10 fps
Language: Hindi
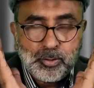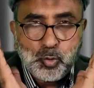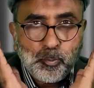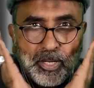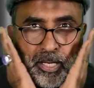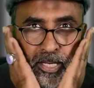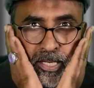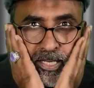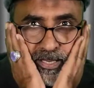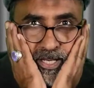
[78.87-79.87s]
चूमना
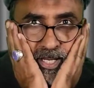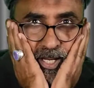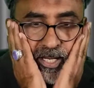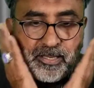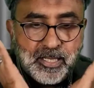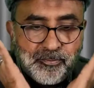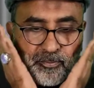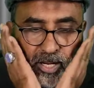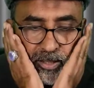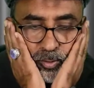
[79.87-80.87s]
नहीं किस नहीं करनी
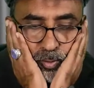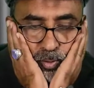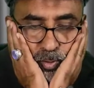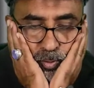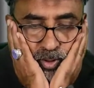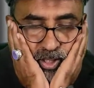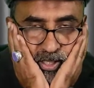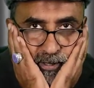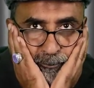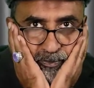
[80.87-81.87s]
सिर्फ हाथों को
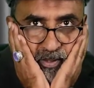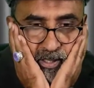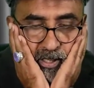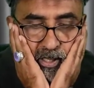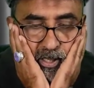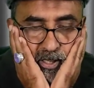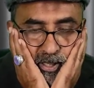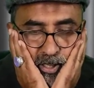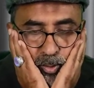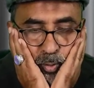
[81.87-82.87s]
उनके
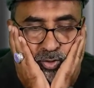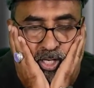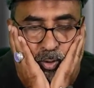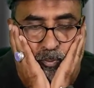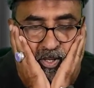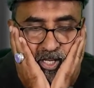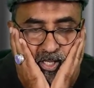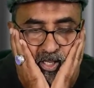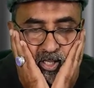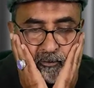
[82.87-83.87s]
रुखसारों पर
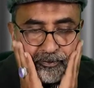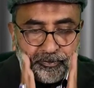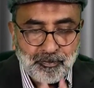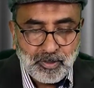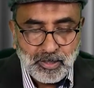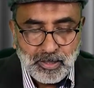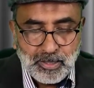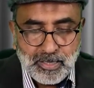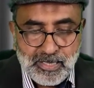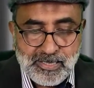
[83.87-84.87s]
रखना
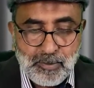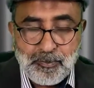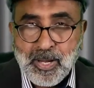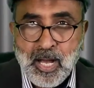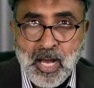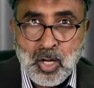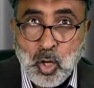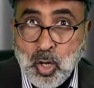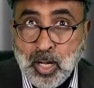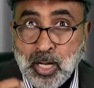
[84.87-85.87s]
इससे प्यार
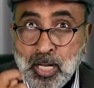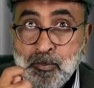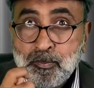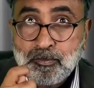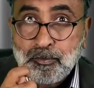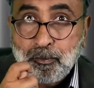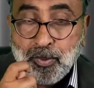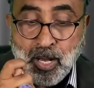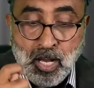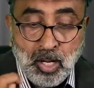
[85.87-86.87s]
और लम
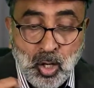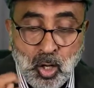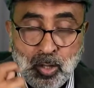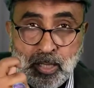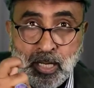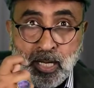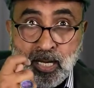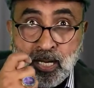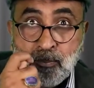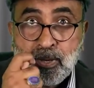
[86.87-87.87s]
प्यार और ये
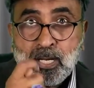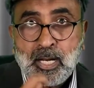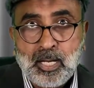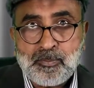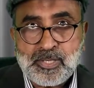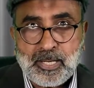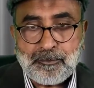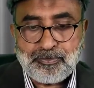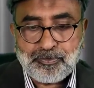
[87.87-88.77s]
नरमी का लम्स है